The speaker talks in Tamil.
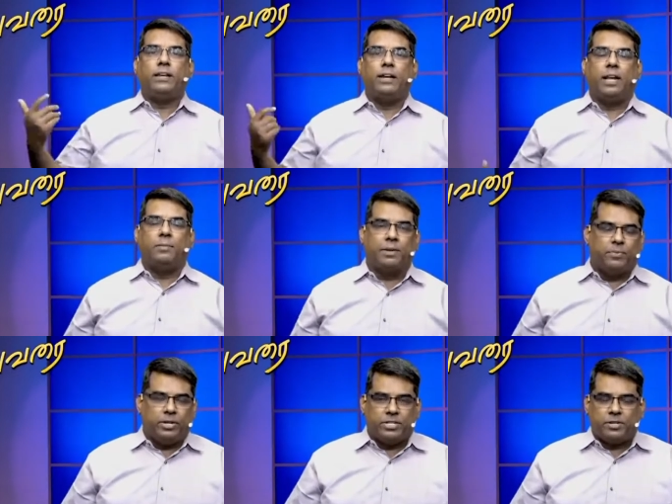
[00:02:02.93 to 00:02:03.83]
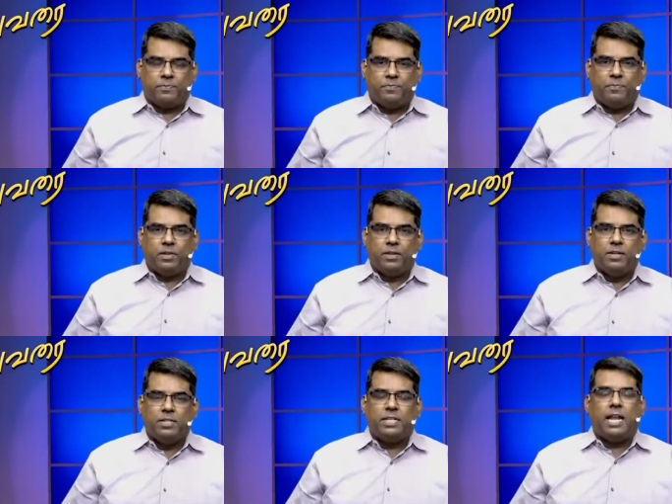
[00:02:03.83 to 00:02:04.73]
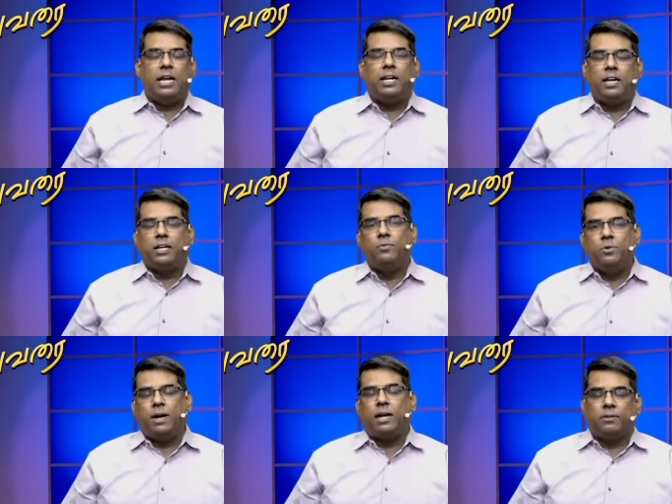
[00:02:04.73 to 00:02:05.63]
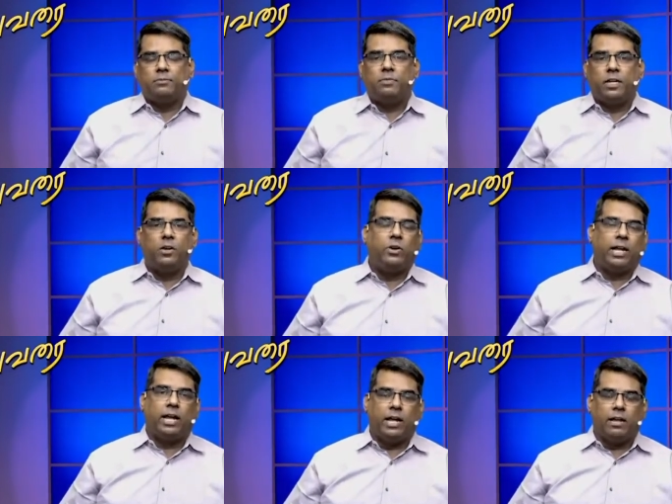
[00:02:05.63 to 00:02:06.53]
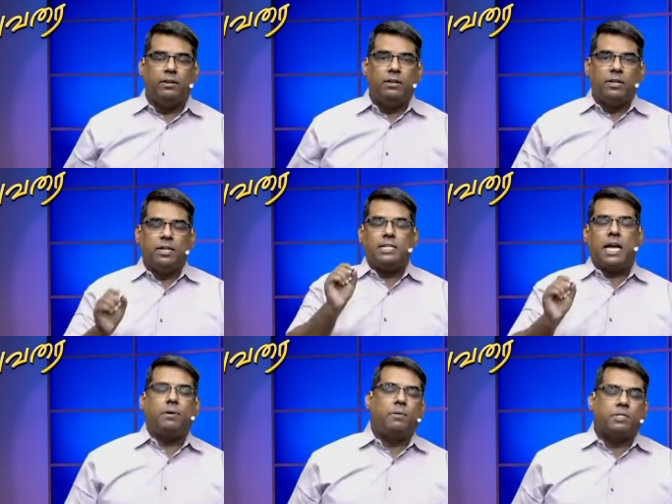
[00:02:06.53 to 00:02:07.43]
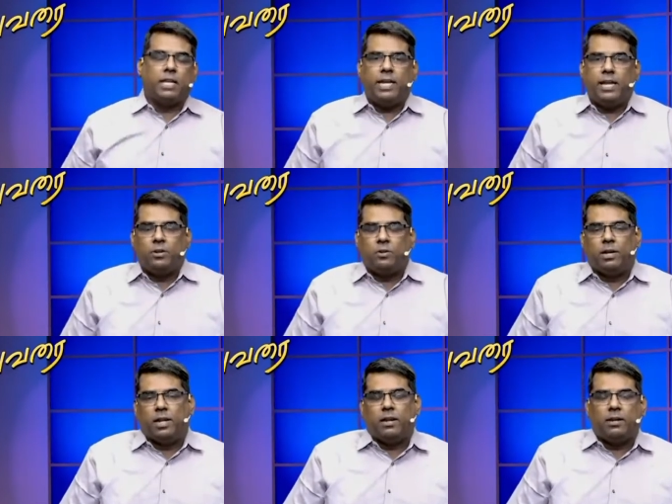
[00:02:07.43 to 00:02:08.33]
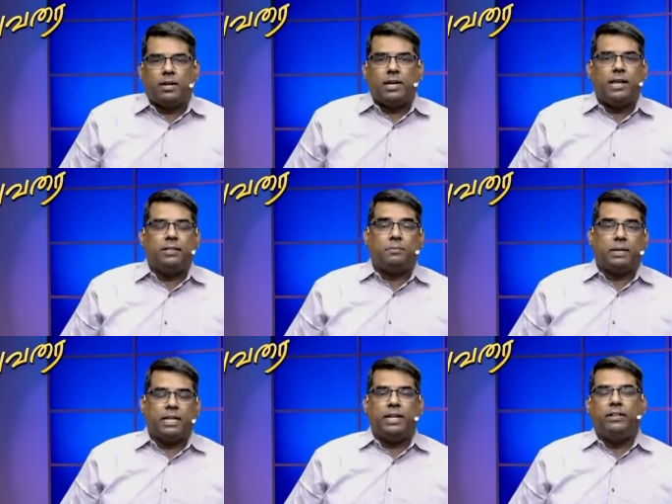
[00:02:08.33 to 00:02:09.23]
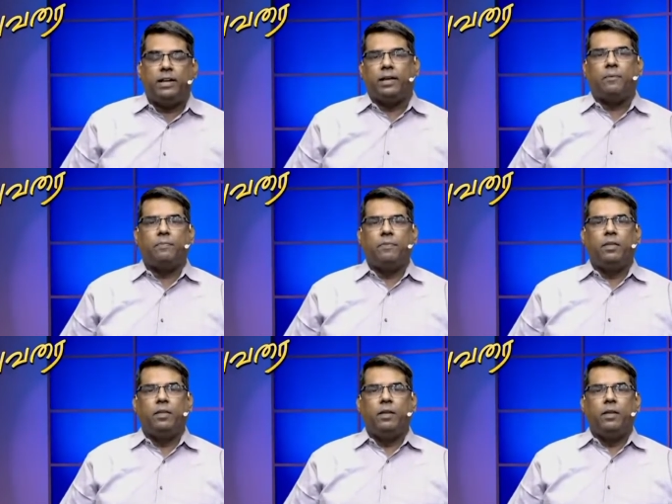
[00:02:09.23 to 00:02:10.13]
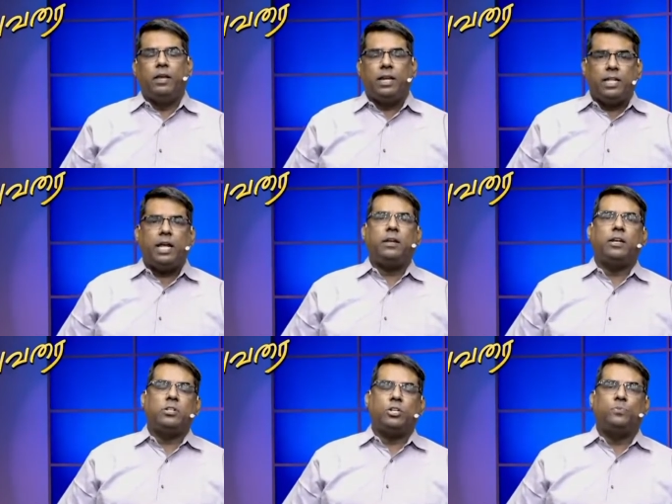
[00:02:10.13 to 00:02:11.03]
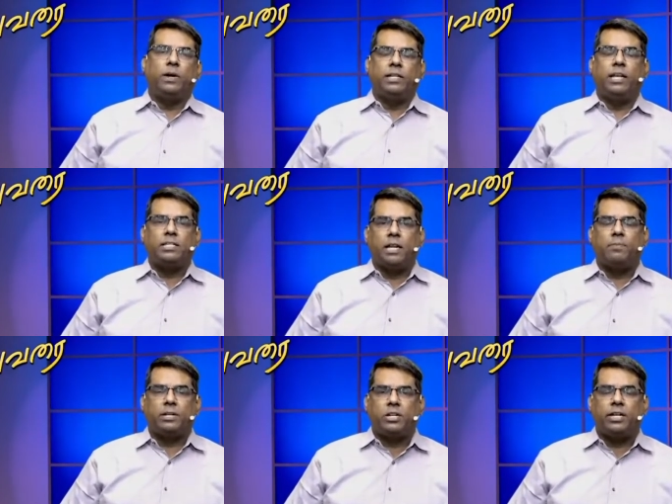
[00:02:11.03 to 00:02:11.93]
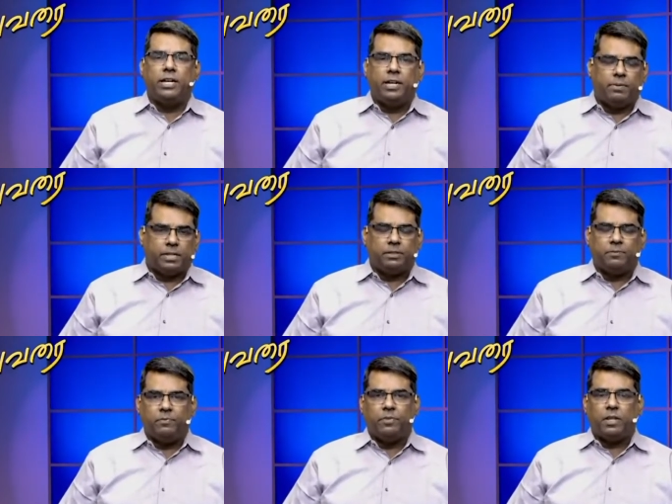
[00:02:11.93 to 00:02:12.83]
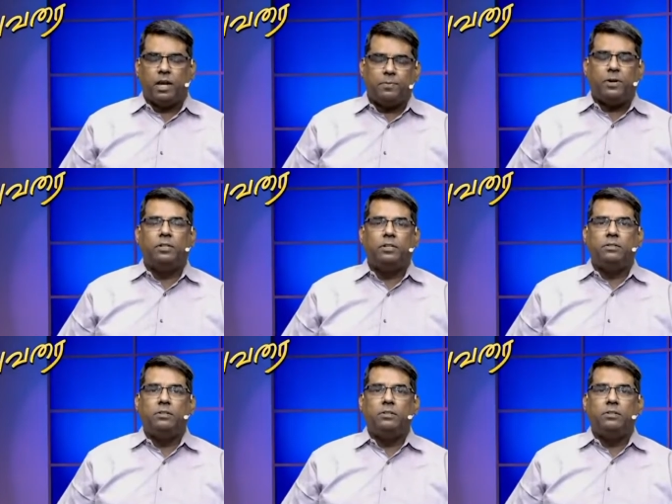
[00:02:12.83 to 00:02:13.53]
இருக்கிற நிலைமைக்கு போயிடுச்சு சில ஆண்டுகளுக்கு முன்பாக என்னுடைய ஞாபகம் சரியாக இருக்குமானால் ரெண்டாயிரத்தி பதினைந்தில் இதே டெக்சாஸ் பகுதியில் சில பிரச்சனைகள் ஏற்பட்டது அப்பொழுது